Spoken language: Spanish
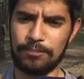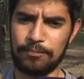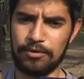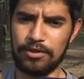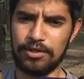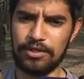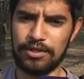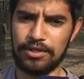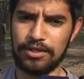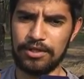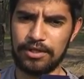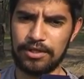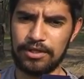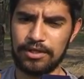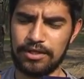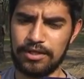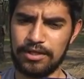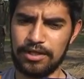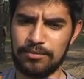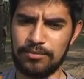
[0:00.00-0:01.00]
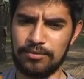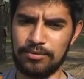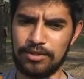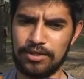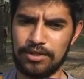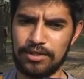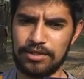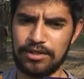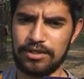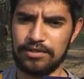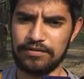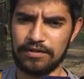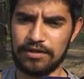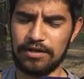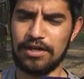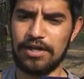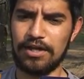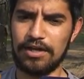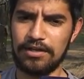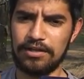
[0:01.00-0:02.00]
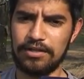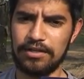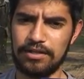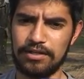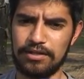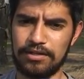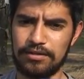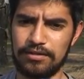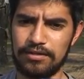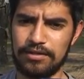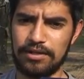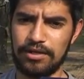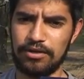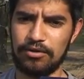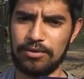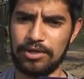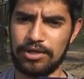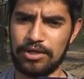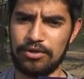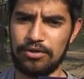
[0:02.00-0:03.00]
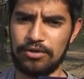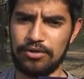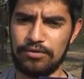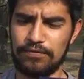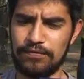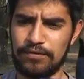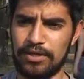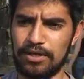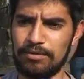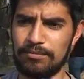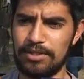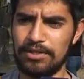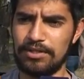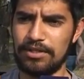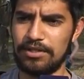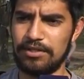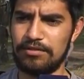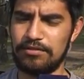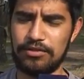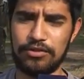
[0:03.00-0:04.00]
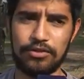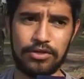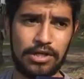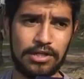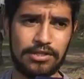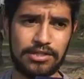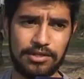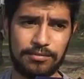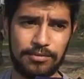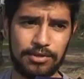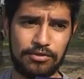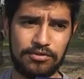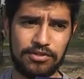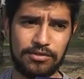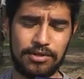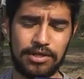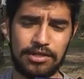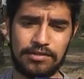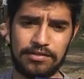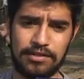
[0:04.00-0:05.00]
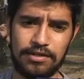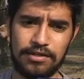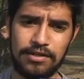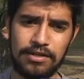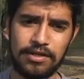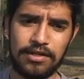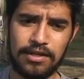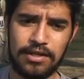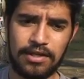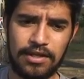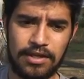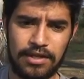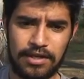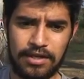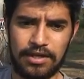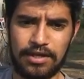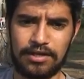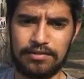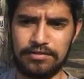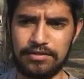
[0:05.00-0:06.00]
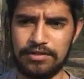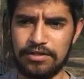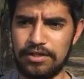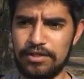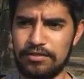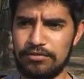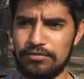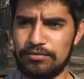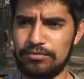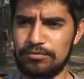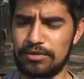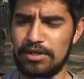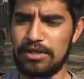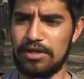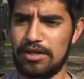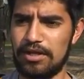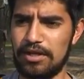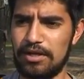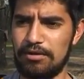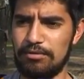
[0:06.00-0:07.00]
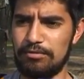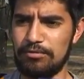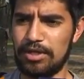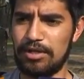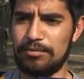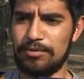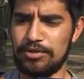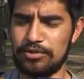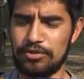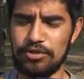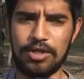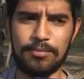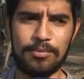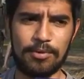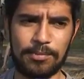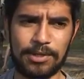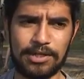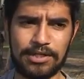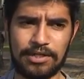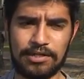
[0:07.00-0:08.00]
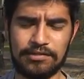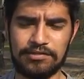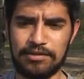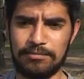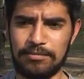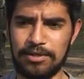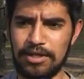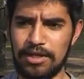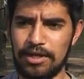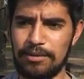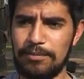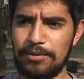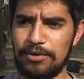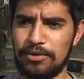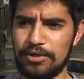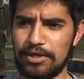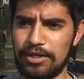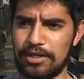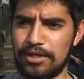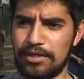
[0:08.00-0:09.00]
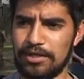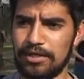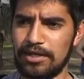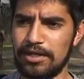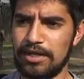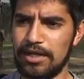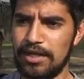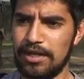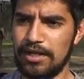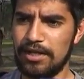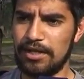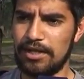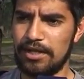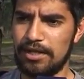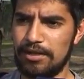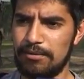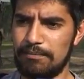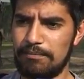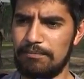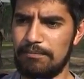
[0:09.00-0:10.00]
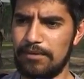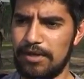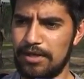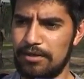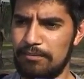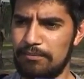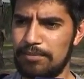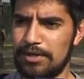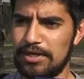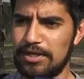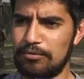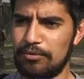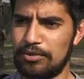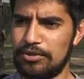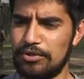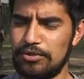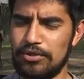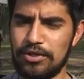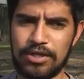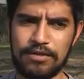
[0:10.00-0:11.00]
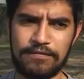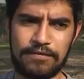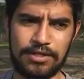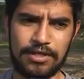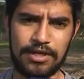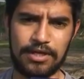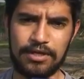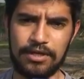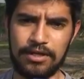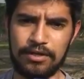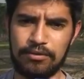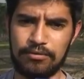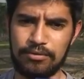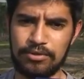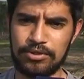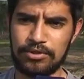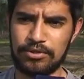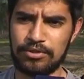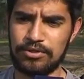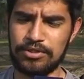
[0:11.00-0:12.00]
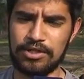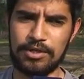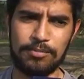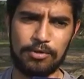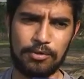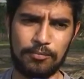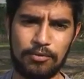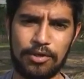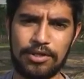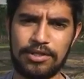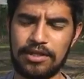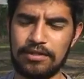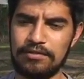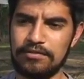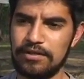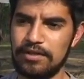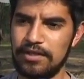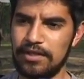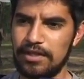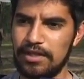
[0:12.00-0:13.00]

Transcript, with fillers: después de, charlar. Eh, el gobernador finalmente decidió que las termas no se van a hacer, así que eso es una, victoria por parte de la Asamblea, pero quedan eh, un par de cuestiones que afinar en cuanto a nuestras propuestas.